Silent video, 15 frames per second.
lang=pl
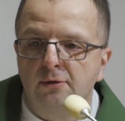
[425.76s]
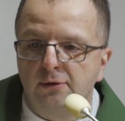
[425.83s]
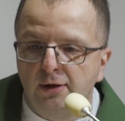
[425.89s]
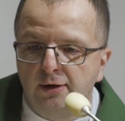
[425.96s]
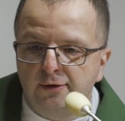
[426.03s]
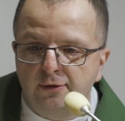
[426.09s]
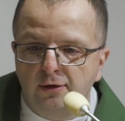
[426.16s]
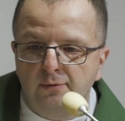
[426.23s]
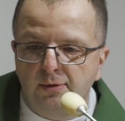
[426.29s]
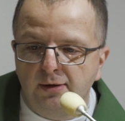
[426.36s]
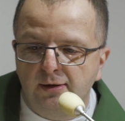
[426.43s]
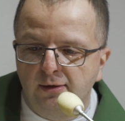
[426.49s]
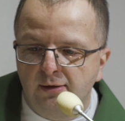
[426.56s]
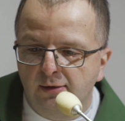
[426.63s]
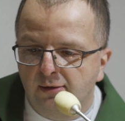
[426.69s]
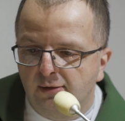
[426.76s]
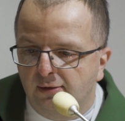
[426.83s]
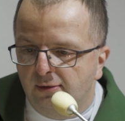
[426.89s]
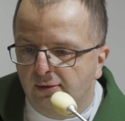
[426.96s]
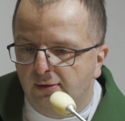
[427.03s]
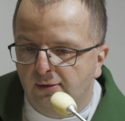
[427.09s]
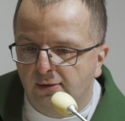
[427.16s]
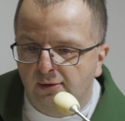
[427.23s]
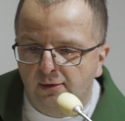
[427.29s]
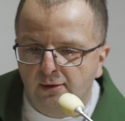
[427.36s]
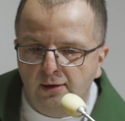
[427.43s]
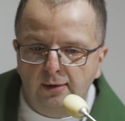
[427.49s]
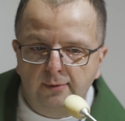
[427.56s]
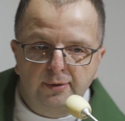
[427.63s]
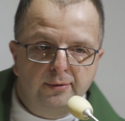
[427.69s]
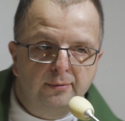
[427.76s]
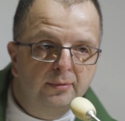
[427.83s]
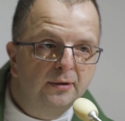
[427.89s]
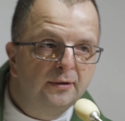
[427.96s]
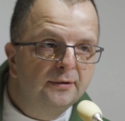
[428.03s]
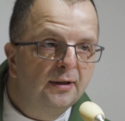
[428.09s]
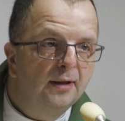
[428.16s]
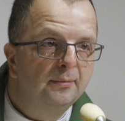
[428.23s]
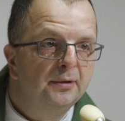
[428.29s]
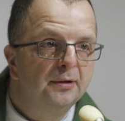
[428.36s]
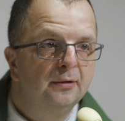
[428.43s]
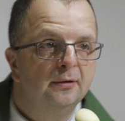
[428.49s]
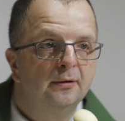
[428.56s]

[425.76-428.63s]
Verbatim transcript: Nie jest dobre, abyśmy byli sami.